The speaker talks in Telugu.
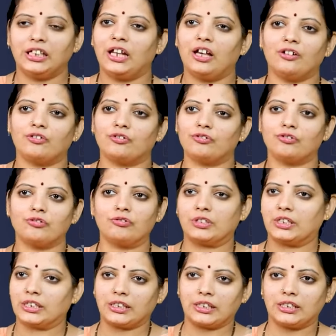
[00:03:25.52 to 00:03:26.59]
ఇలా అనుకుంటూ
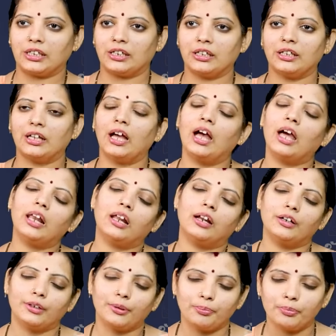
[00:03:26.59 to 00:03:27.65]
ఉంటారు కదా
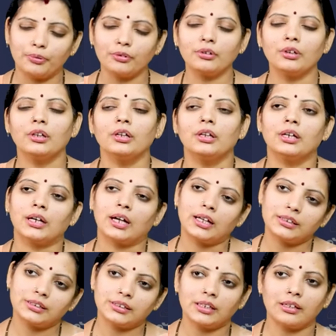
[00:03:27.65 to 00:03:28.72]
అలాంటప్పుడు
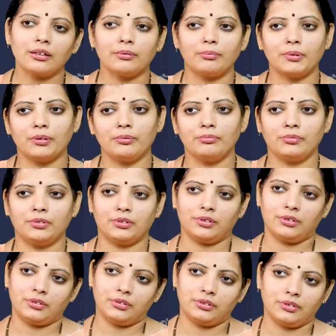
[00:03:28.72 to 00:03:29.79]
కాస్త మనం
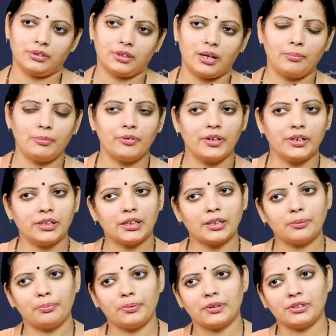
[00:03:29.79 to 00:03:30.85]
అమ్మవారి
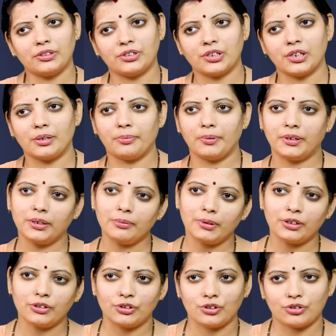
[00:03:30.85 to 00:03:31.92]
దగ్గర చీర పెట్టి
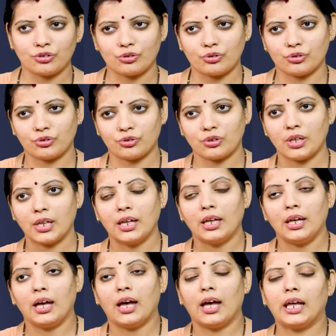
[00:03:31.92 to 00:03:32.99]
మనం తెచ్చుకోవచ్చు
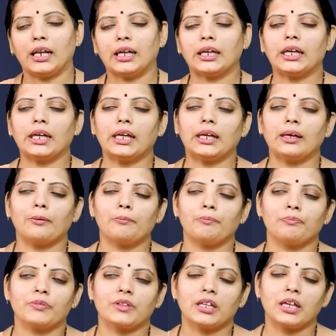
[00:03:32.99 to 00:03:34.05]
అలాగే
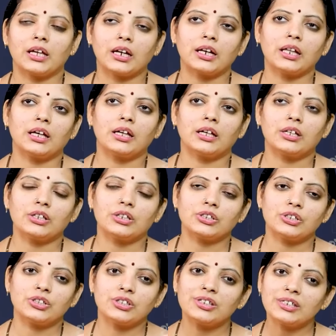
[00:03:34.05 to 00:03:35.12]
ఇక్కడ
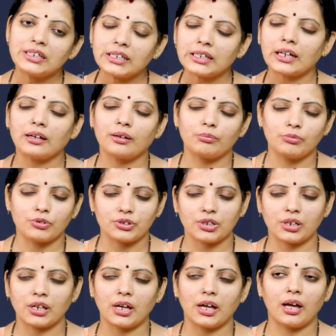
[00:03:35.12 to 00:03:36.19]
చీర
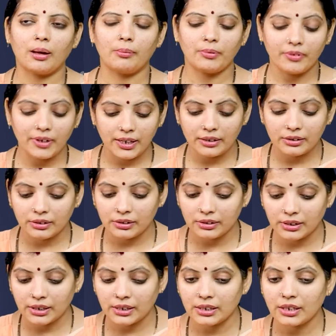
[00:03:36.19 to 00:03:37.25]
ముఖ్యంగా అమ్మవారి
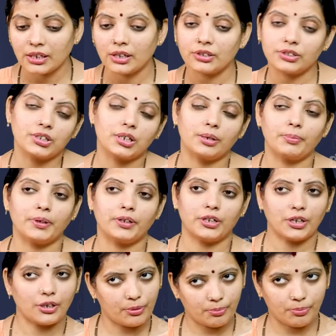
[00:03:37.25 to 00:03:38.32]
దగ్గర చీర
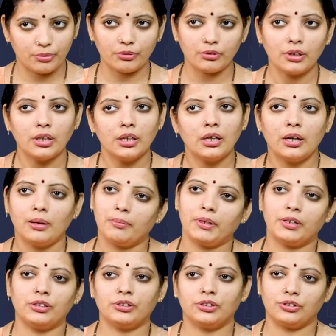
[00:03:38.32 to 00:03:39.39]
పెట్టేటప్పుడు
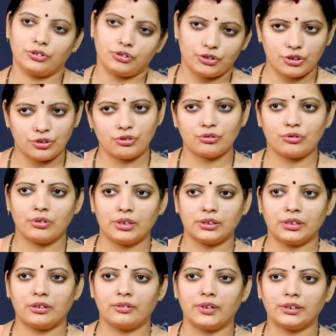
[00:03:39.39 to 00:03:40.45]
మనం తెచ్చుకున్న
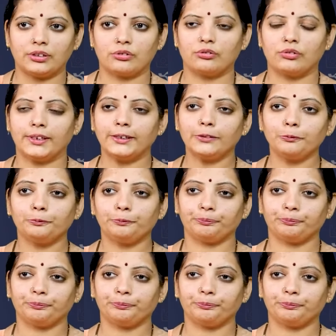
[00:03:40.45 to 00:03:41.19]
తర్వాత కూడా